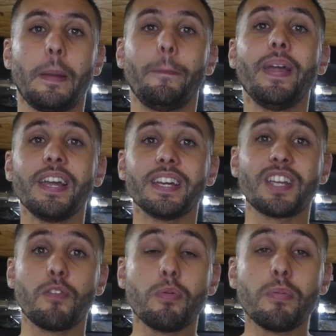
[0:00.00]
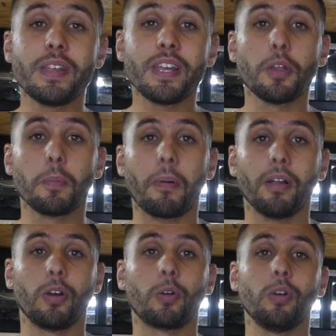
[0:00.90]
Mais j'avais oublié de
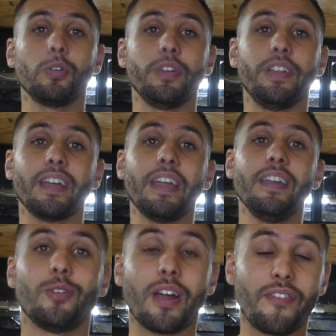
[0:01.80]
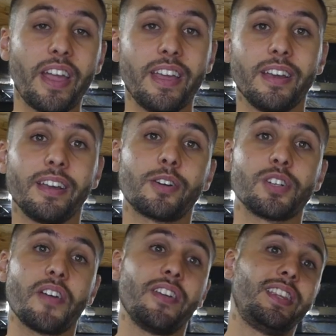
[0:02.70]
prendre en compte le détail de la veille, que
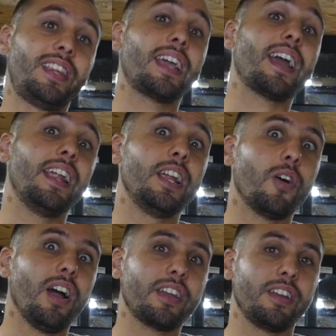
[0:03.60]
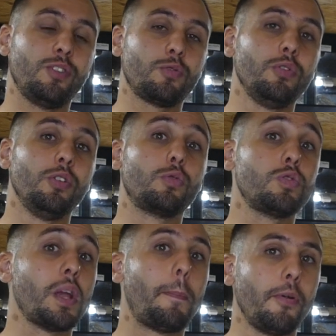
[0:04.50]
j'avais décalé le rack et du coup il ne
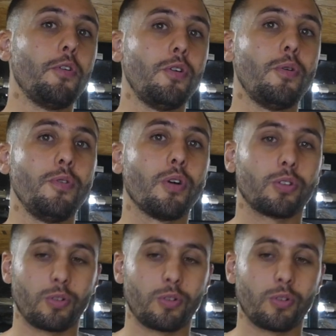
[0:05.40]
touchait plus le mur.